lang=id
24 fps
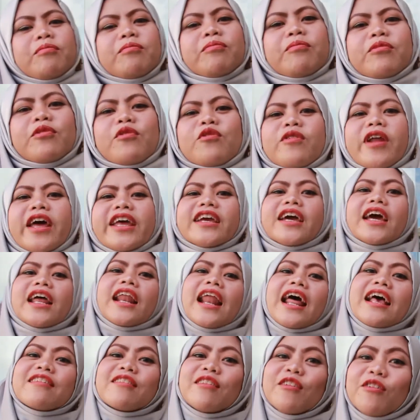Kudune
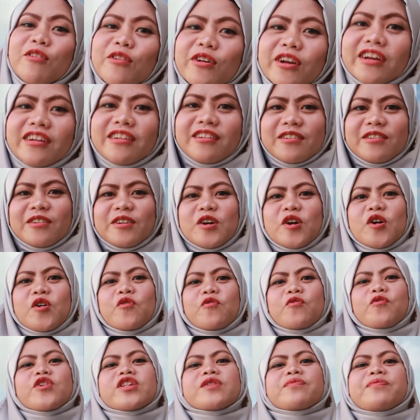keras lor,
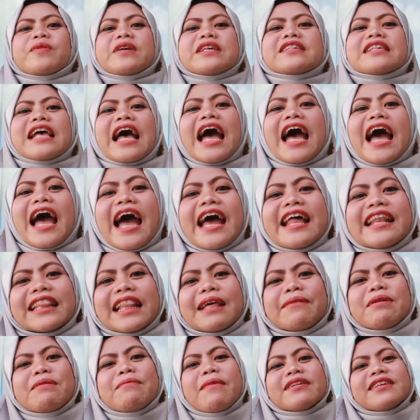Wis pisahan
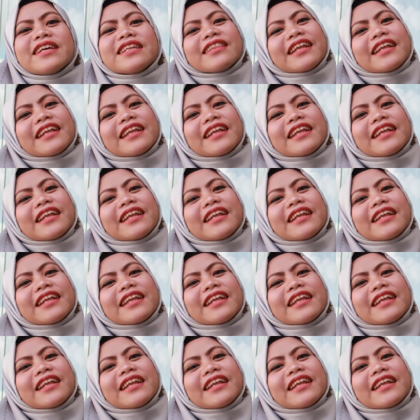tapi masih